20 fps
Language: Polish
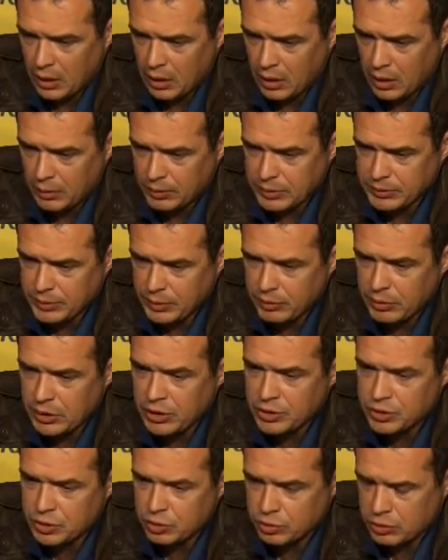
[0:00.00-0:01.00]
E, pan premier
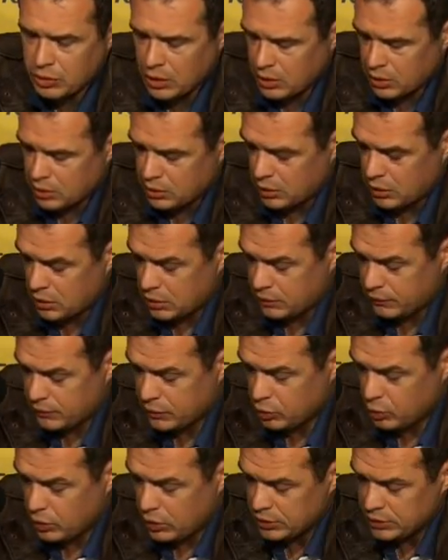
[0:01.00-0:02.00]
liczył na, na
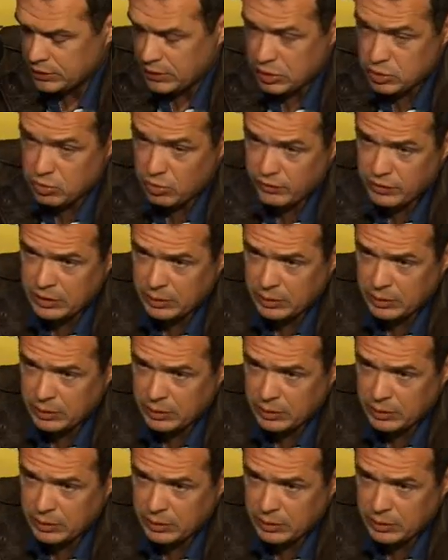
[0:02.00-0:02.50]
ewentualnie na rozmowę